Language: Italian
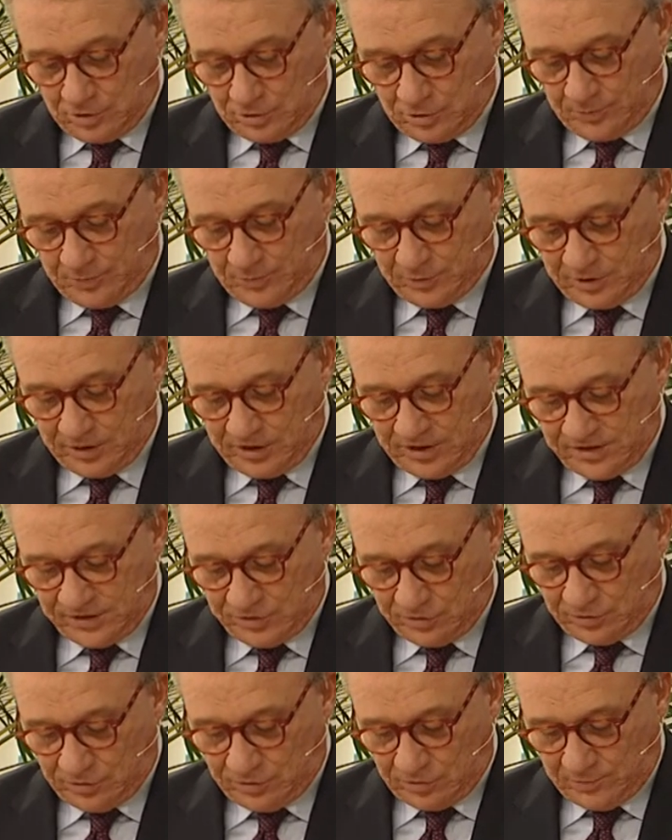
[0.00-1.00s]
dopo le
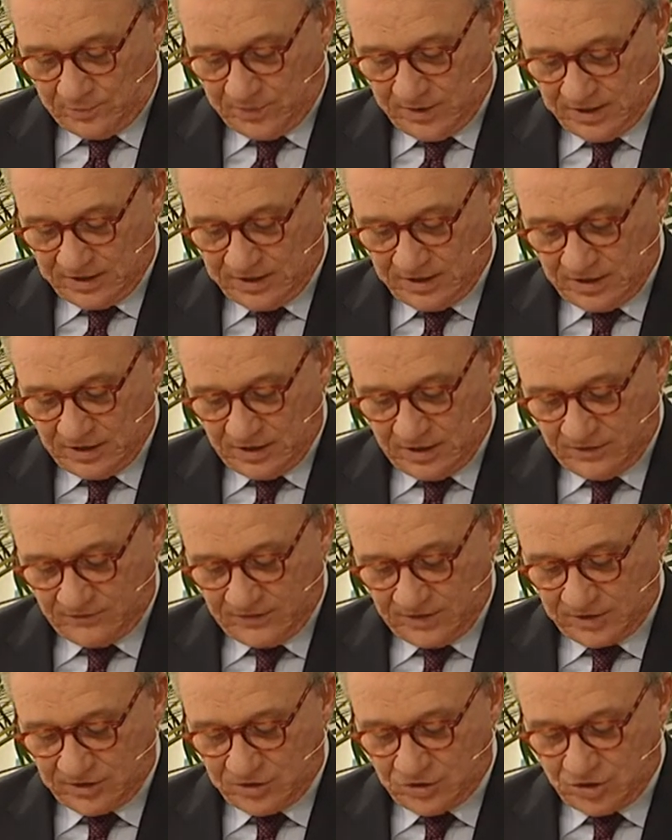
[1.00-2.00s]
elezioni europee del
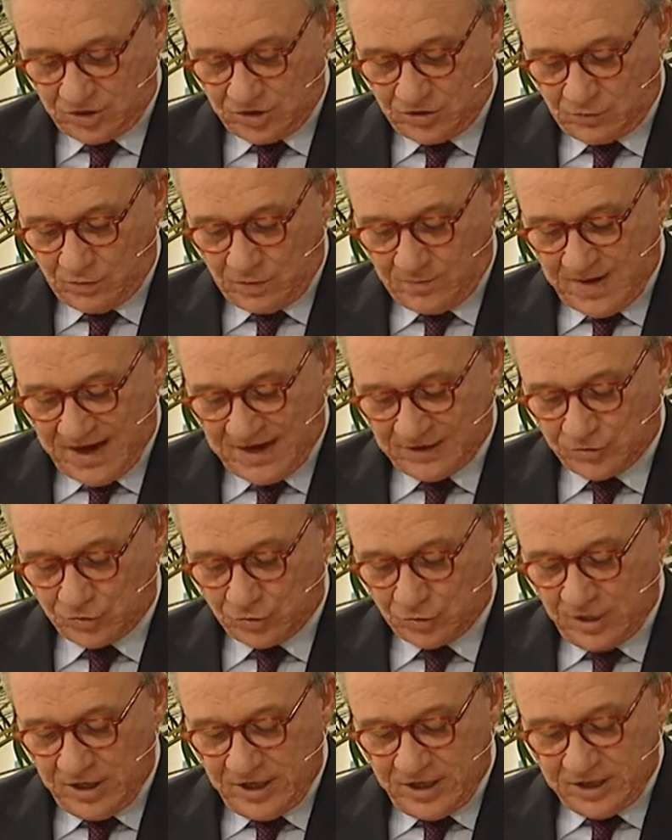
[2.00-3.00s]
25
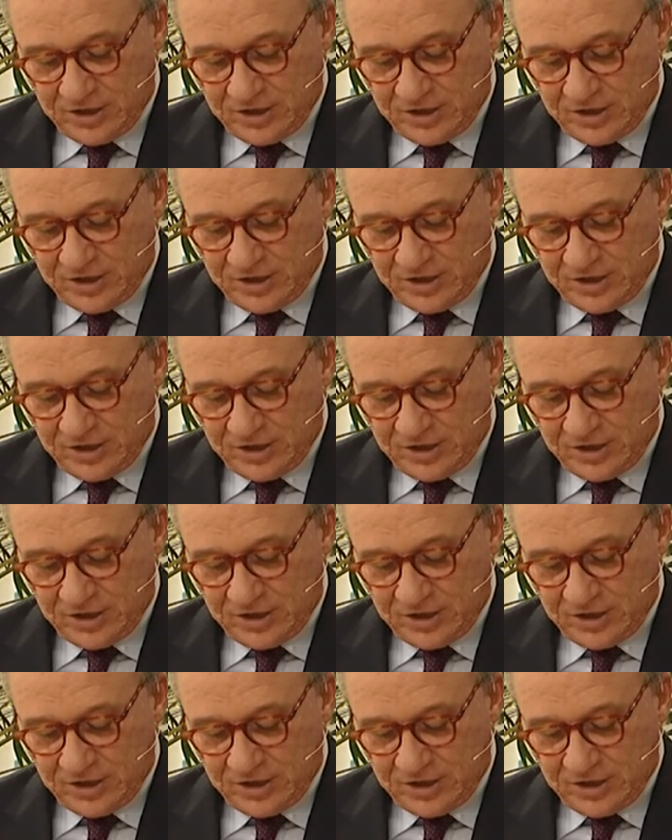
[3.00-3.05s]
maggio,